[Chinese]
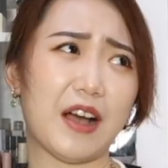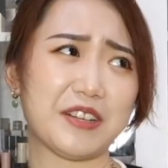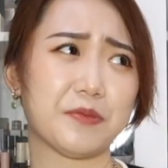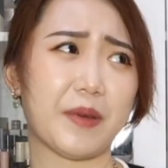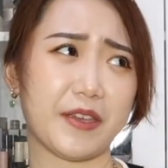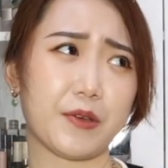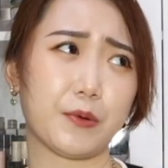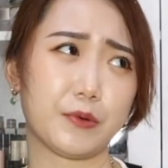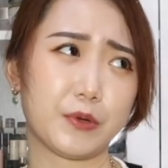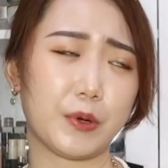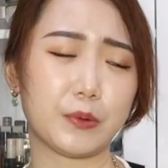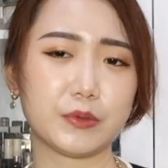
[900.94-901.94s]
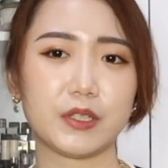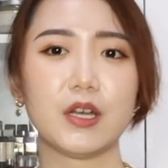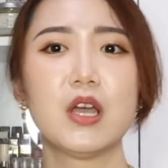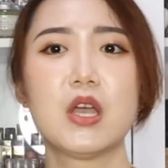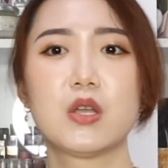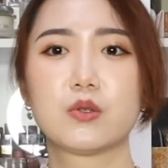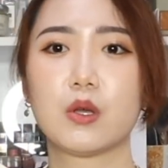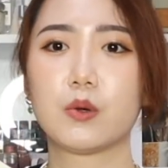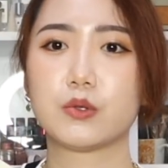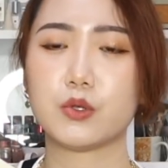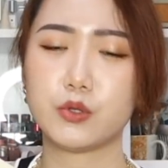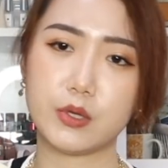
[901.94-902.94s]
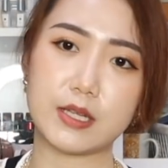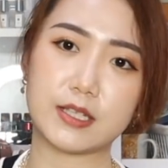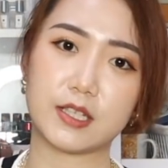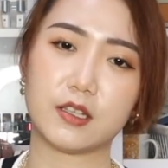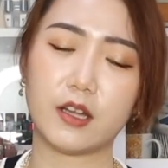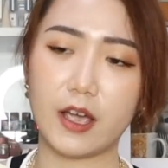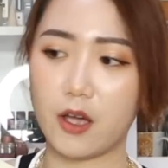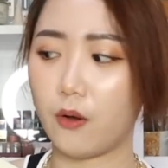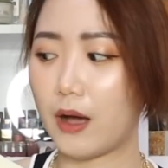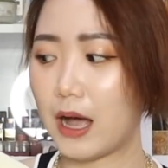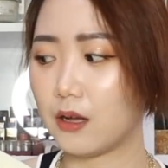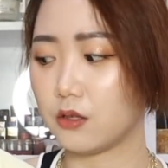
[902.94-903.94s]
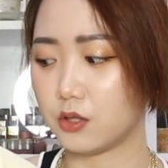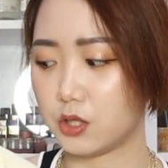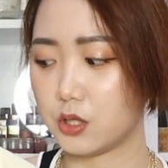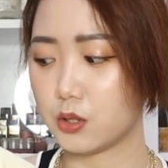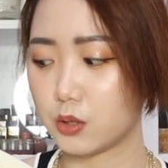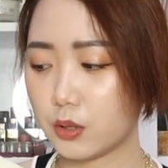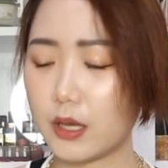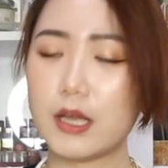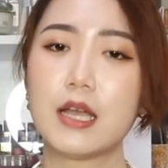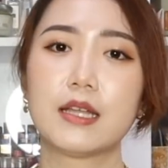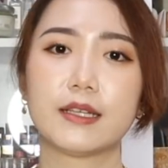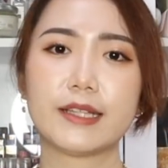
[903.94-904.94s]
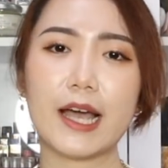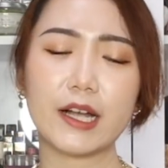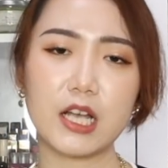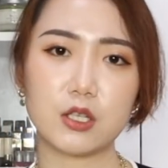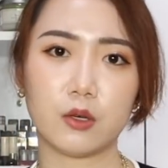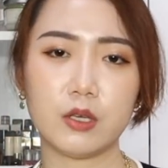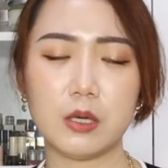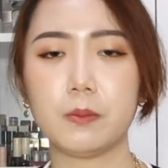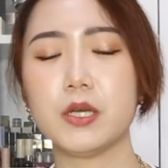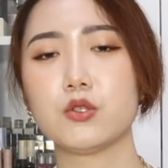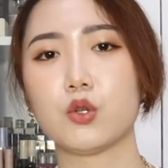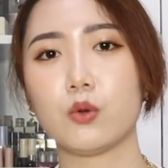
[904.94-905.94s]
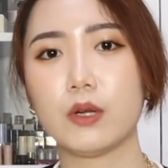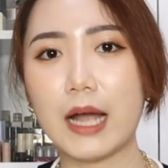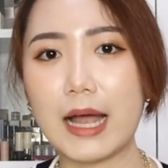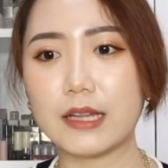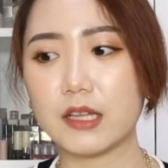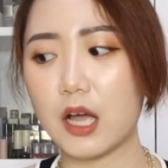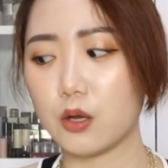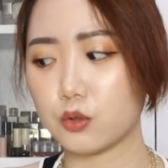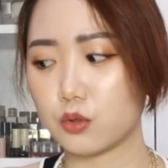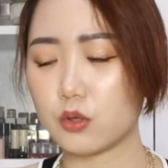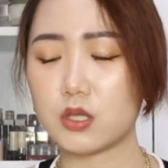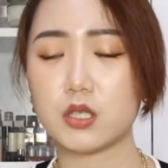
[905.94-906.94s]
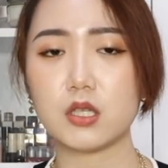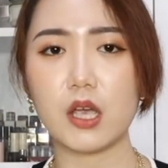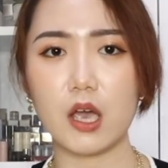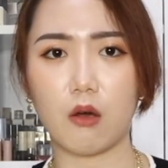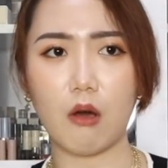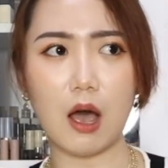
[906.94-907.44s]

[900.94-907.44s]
还是蛮有肉的。所以我就选择了 L 号的尺寸。那大家可以从影片中看到，说其实 L